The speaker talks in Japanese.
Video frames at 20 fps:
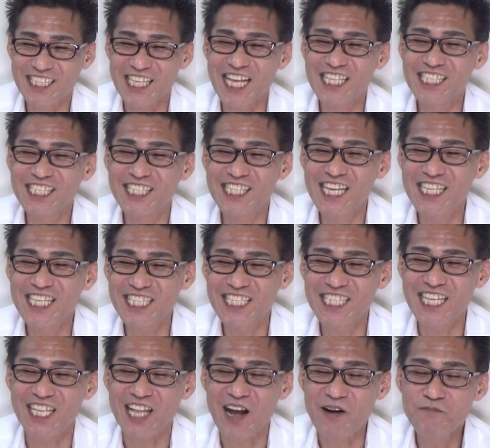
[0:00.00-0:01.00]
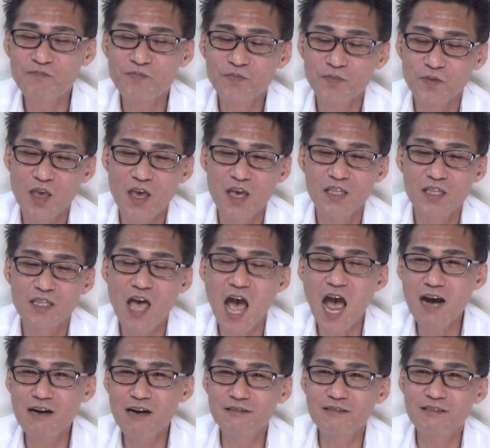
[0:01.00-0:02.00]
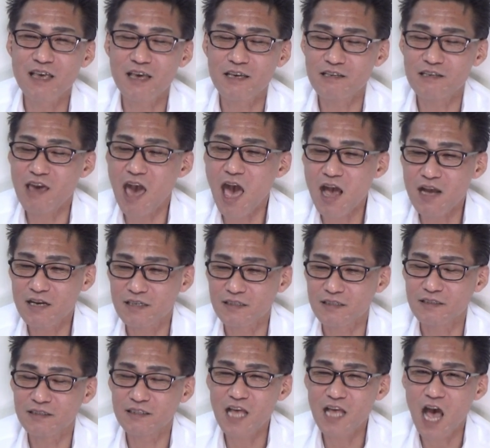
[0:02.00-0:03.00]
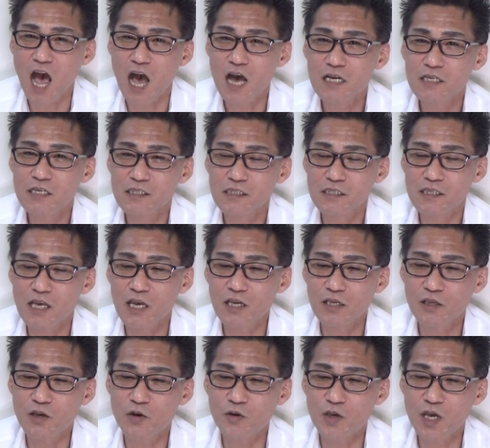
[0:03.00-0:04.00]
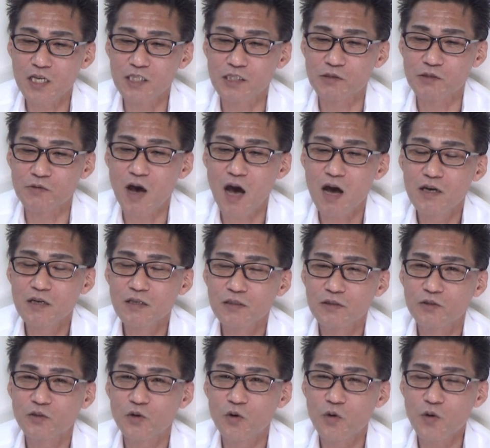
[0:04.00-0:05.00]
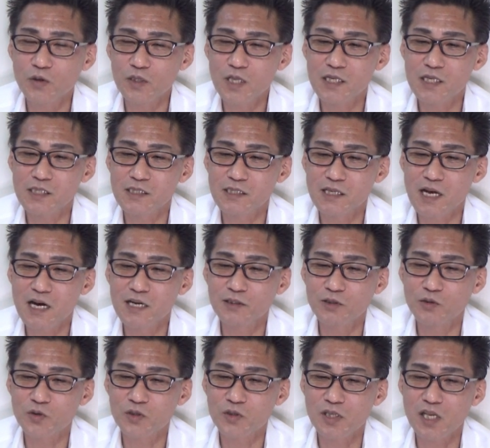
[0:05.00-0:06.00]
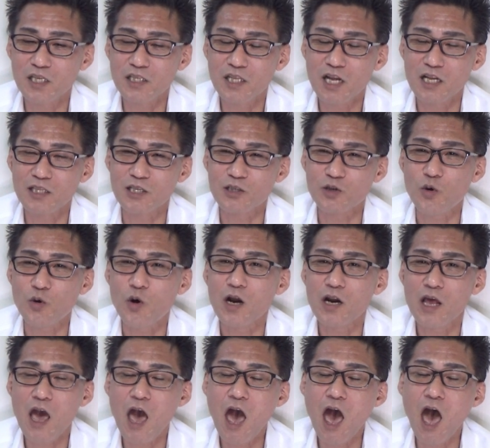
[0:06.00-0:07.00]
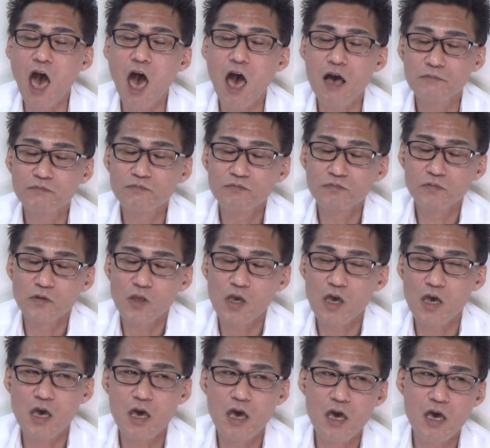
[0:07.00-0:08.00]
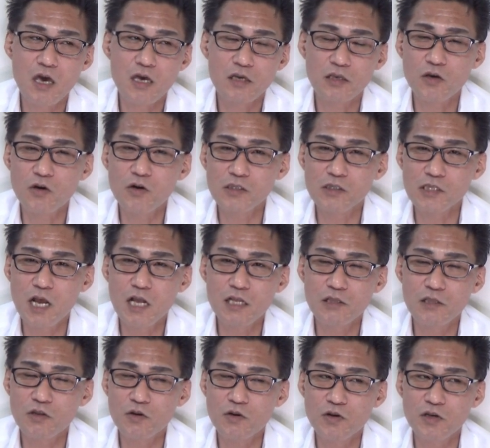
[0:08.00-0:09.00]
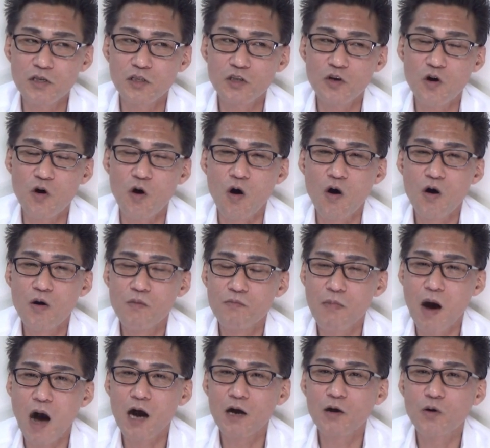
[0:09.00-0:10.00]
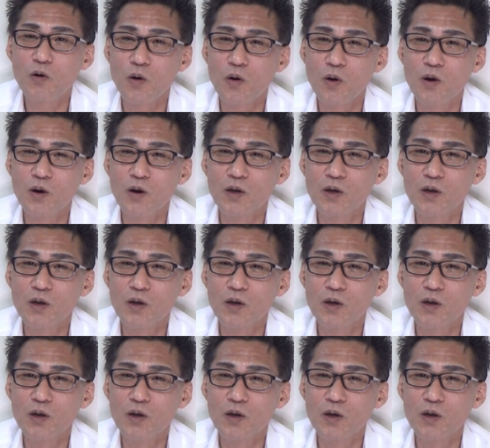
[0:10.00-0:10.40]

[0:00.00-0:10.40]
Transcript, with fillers: 全然知ってた。えー、ナウでヤングな選挙ギャルズはどこでスカウトしてきたんでしょうかね。えー、共産党員の孫